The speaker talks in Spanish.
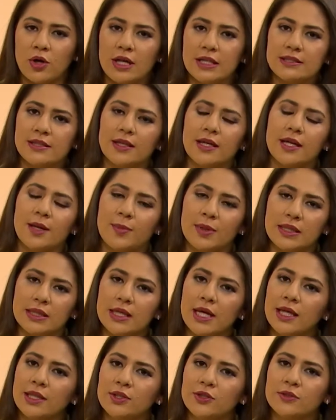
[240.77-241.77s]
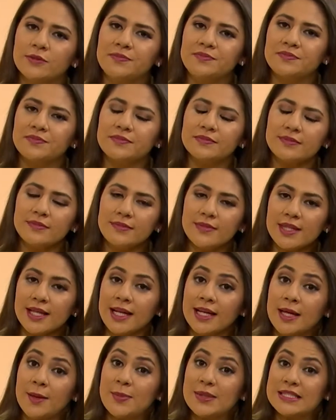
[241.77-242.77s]
el seguir aprendiendo,
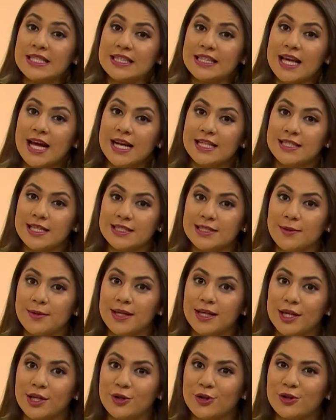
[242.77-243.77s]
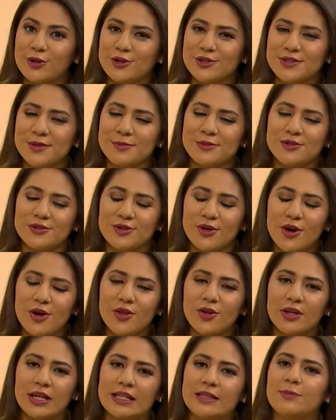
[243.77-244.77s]
el capacitarse, el saber que no conocemos
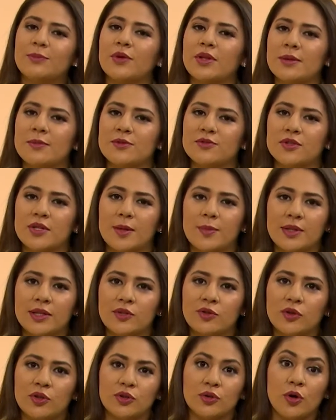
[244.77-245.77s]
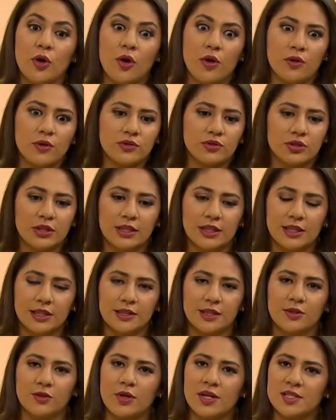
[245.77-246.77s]
todo, que podemos seguir aprendiendo de todos,
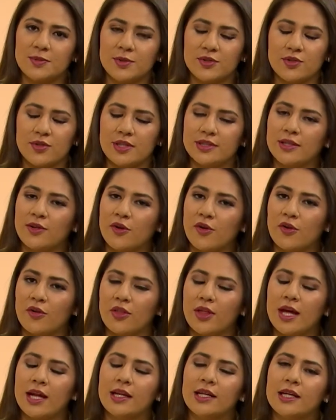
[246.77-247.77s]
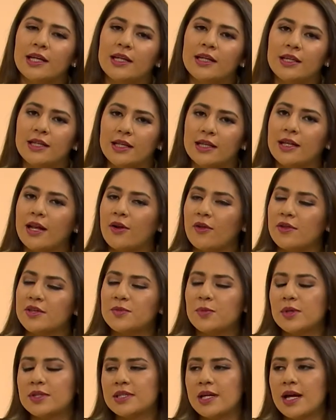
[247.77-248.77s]
de todas las personas que nos rodean. Y claro,
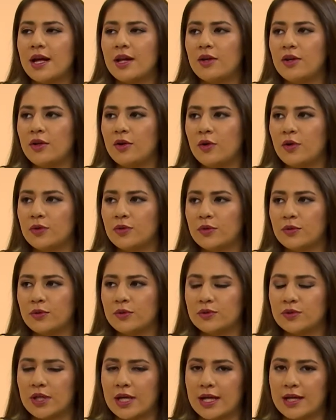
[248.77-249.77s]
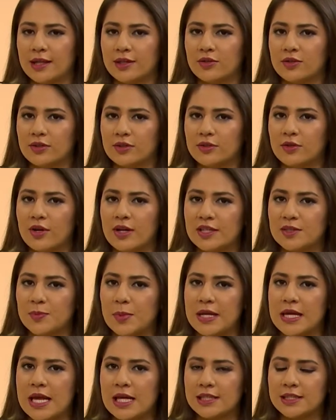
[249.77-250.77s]
después ya lo otro no se gana con, la
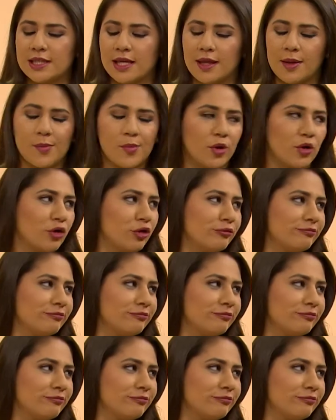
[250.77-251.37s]
experiencia Ha